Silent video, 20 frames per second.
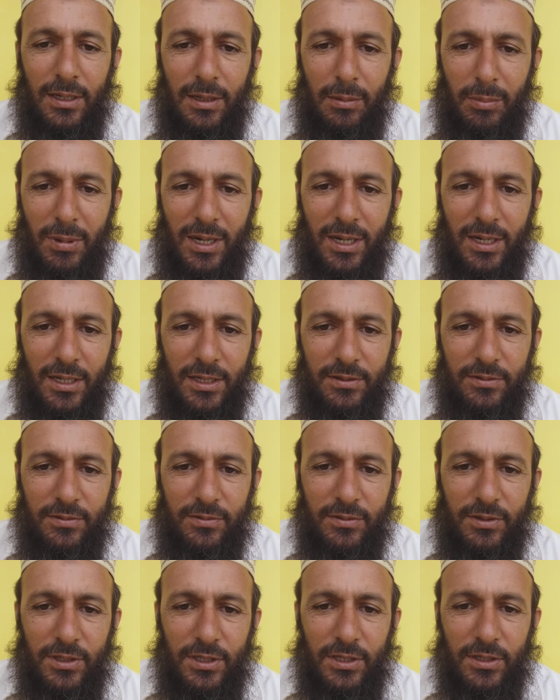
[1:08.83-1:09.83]
नमाज
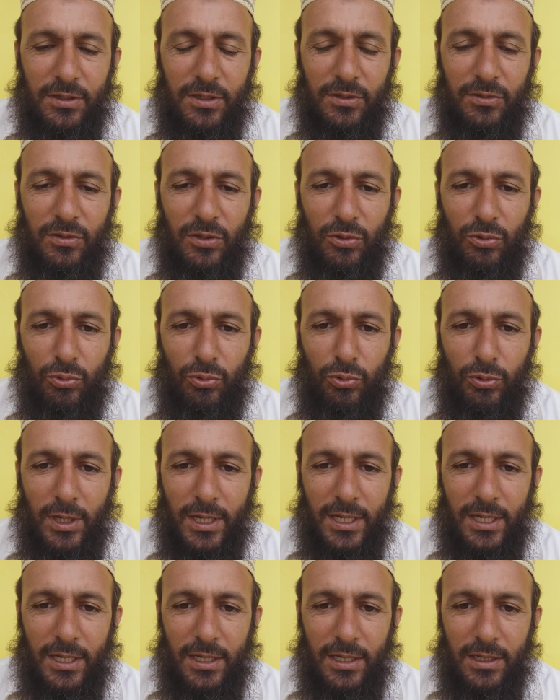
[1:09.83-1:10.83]
दीन का सतून
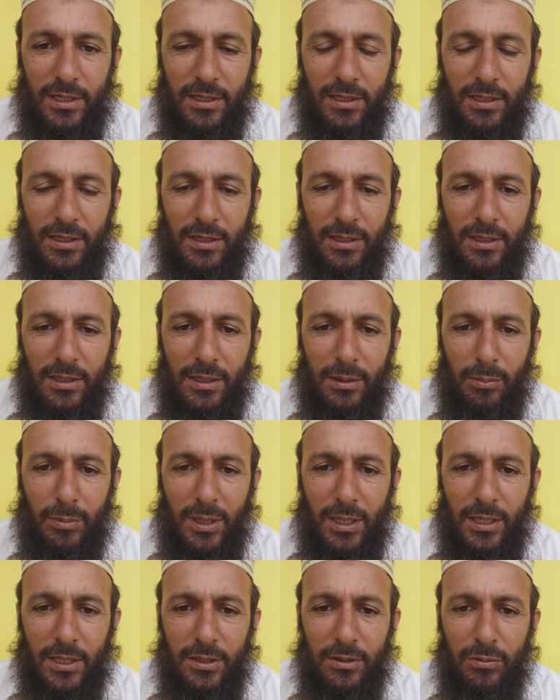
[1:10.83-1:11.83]
है
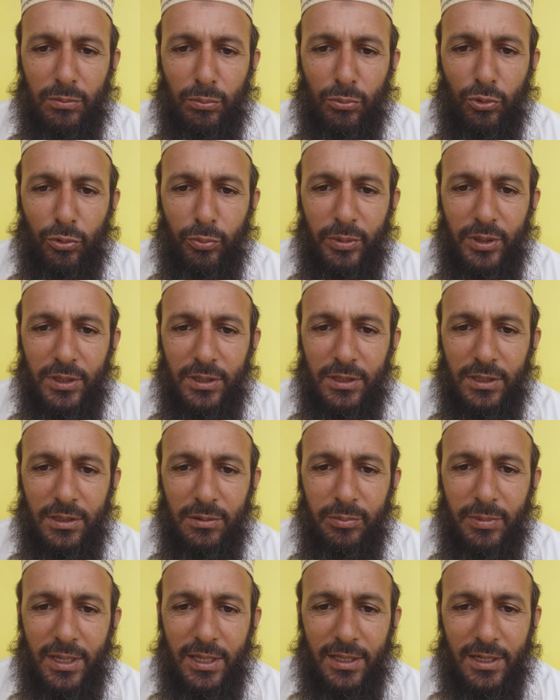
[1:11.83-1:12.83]
नमाज मोमिन
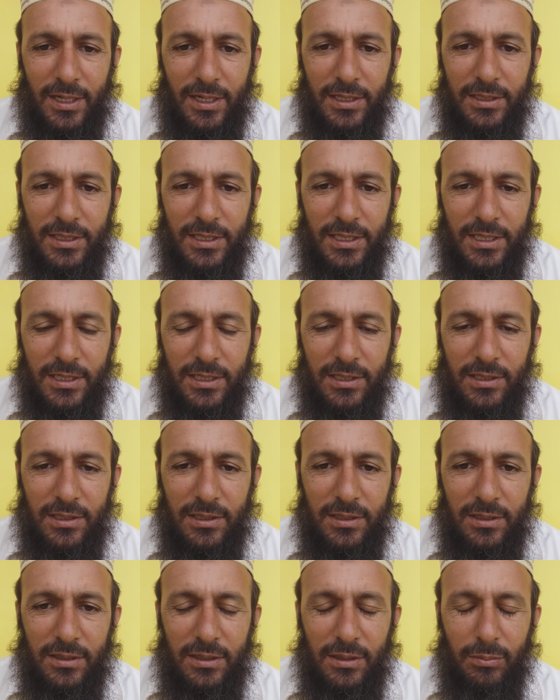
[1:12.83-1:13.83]
की महराज है
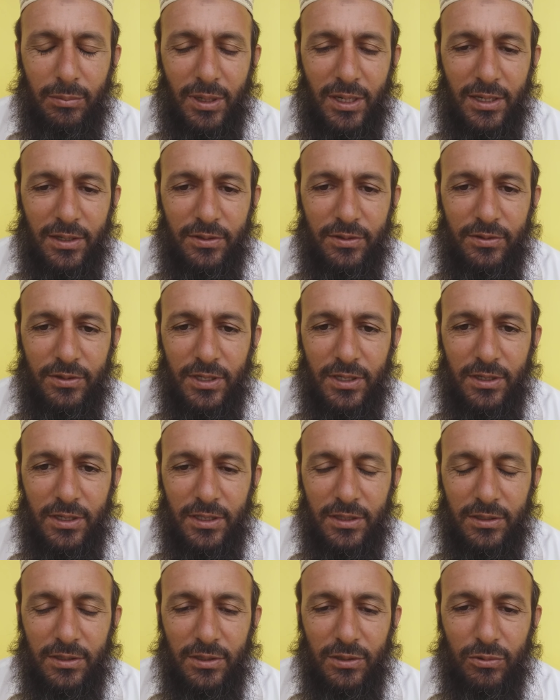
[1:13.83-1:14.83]
नमाज
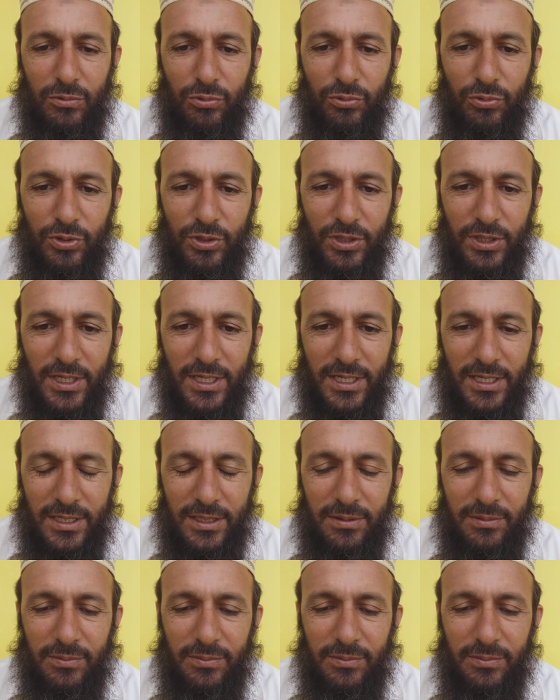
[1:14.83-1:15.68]
जन्नत की कुंजी है